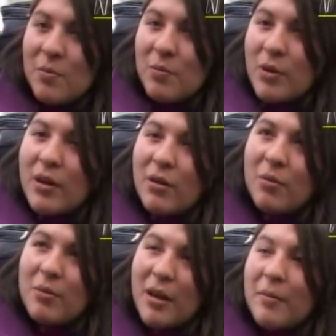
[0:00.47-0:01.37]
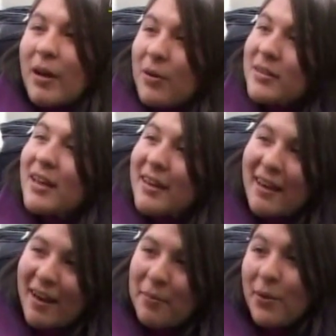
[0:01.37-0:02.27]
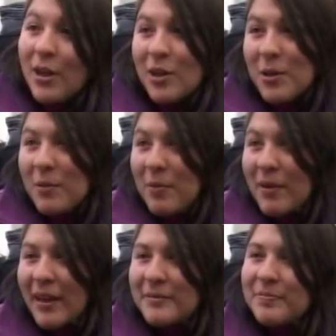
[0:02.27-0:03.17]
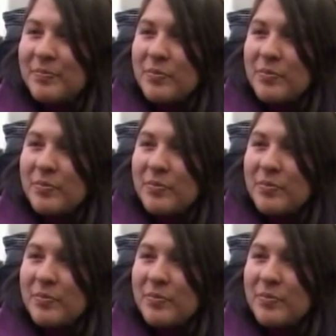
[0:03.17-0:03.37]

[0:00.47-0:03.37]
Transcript: Bueno, mi hermano está allá apoyando a mi mamá.